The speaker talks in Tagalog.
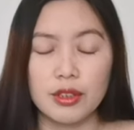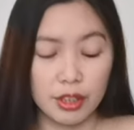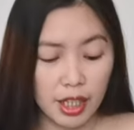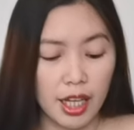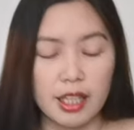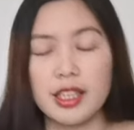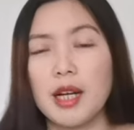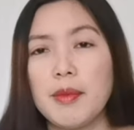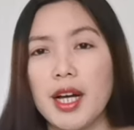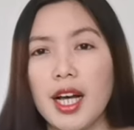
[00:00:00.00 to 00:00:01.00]
yun nga,
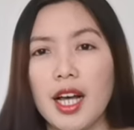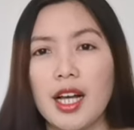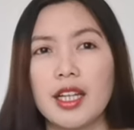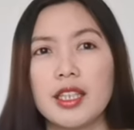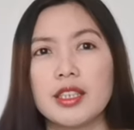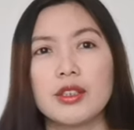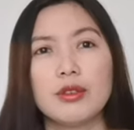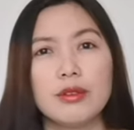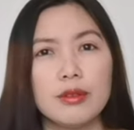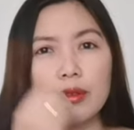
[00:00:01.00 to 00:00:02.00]
tama ka,
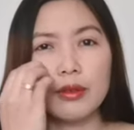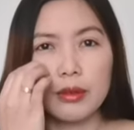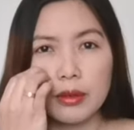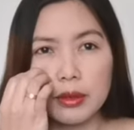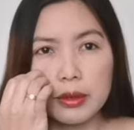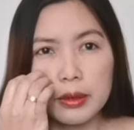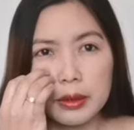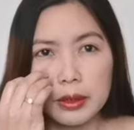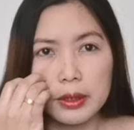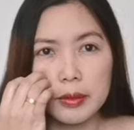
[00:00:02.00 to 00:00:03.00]
kung
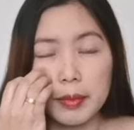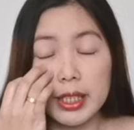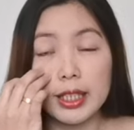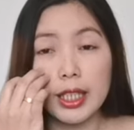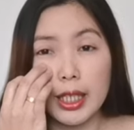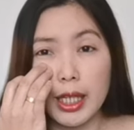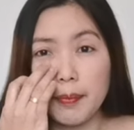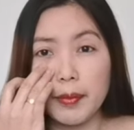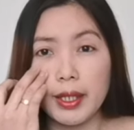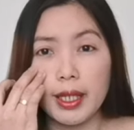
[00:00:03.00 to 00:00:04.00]

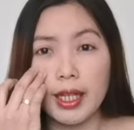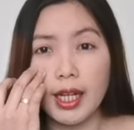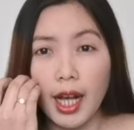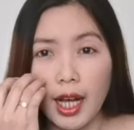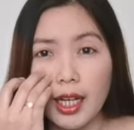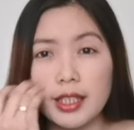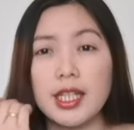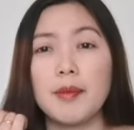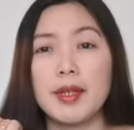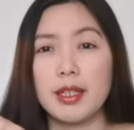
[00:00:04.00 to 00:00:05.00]
matatanggap ka
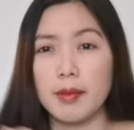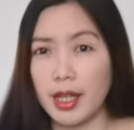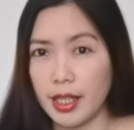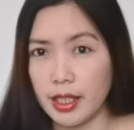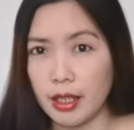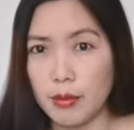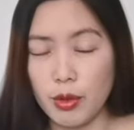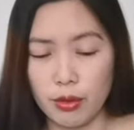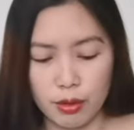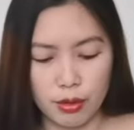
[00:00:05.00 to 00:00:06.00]
kasama ng mga anak
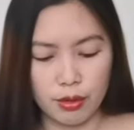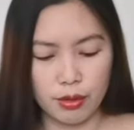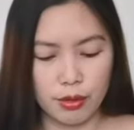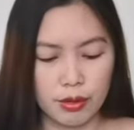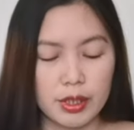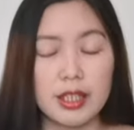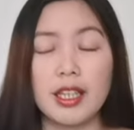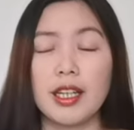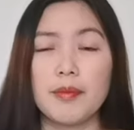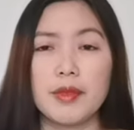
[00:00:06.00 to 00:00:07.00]
mo.
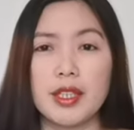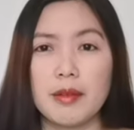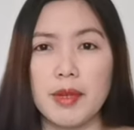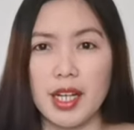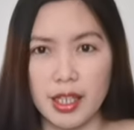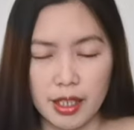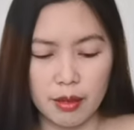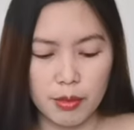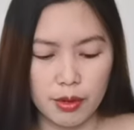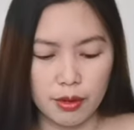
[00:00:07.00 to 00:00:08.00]
Tatanggap din ng mga
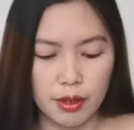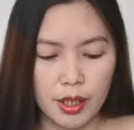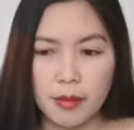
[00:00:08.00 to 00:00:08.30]
anak mo.